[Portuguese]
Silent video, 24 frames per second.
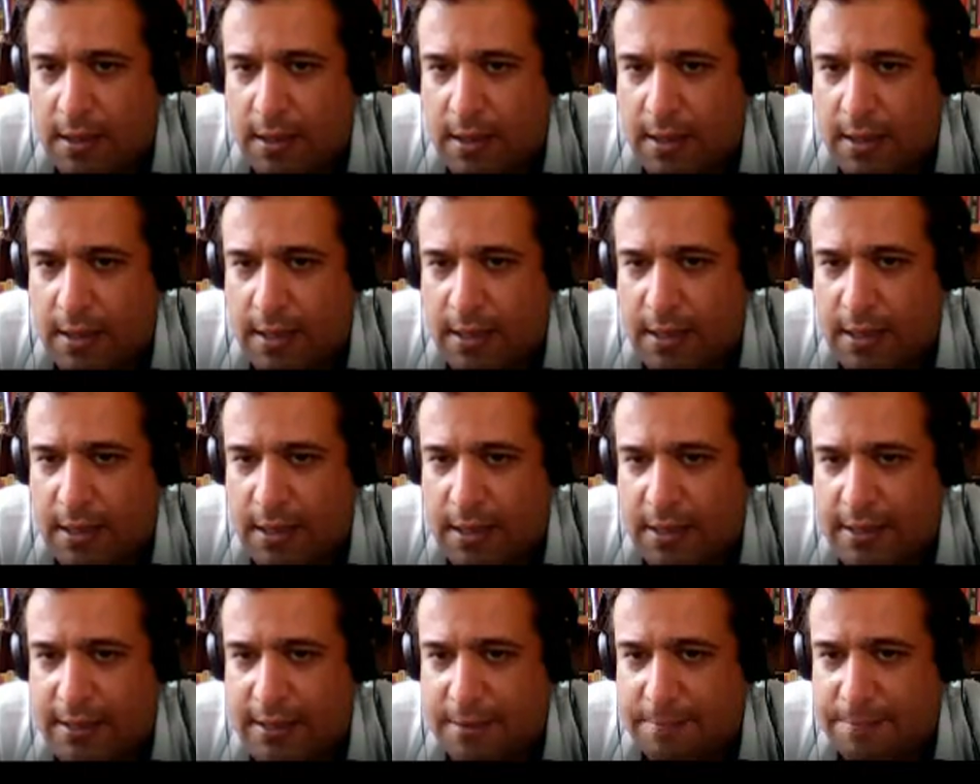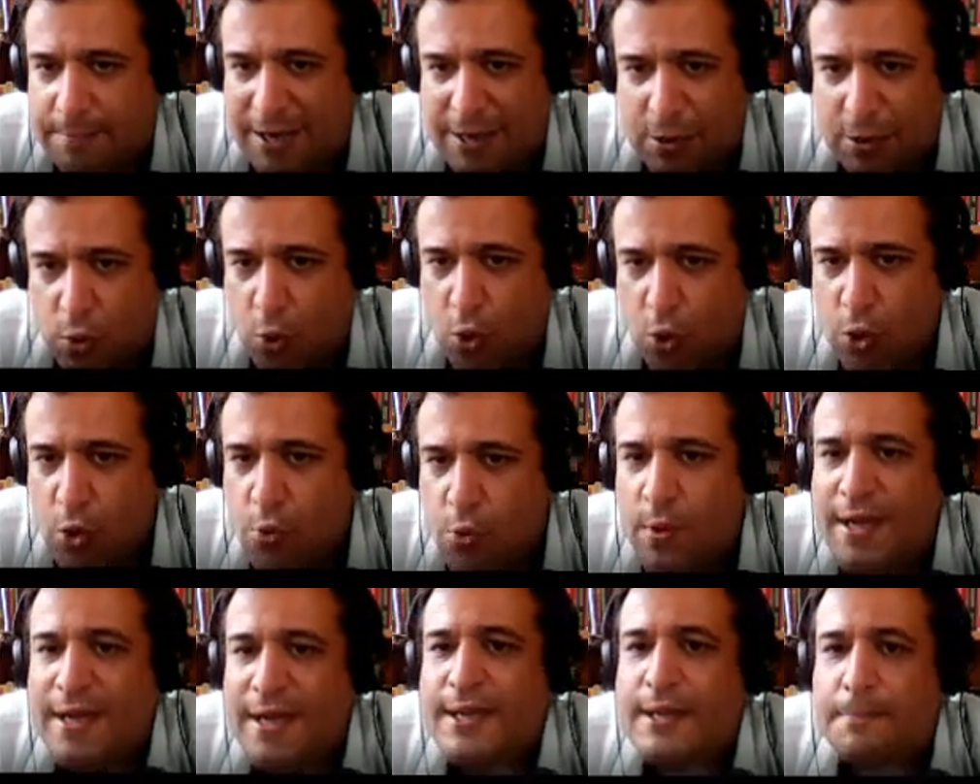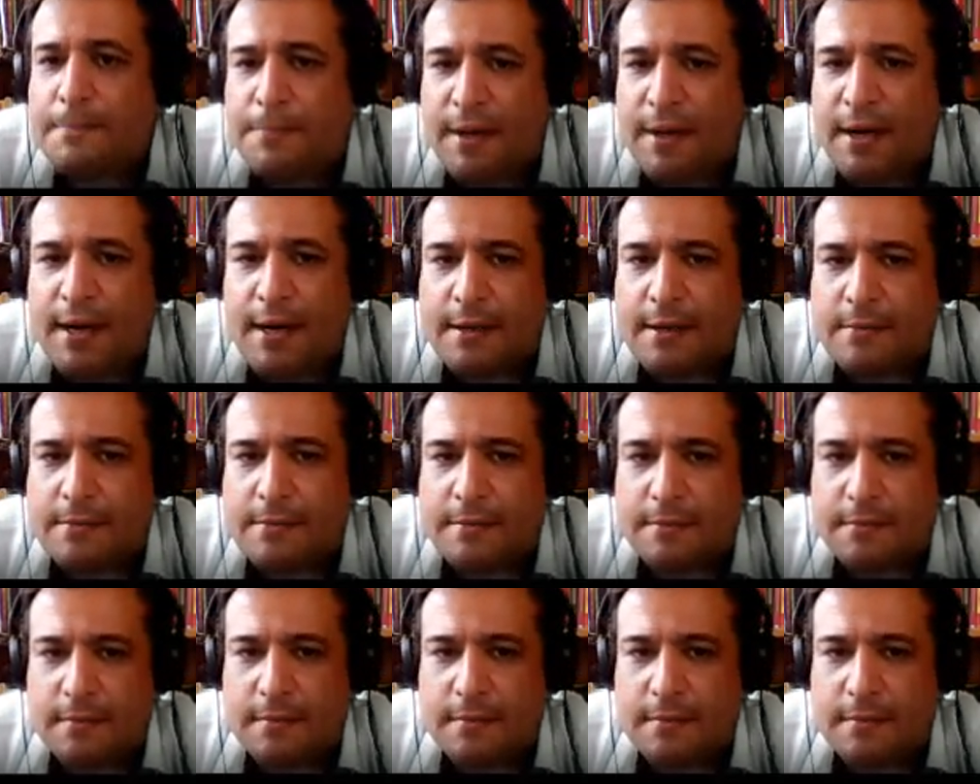é, para todo n par,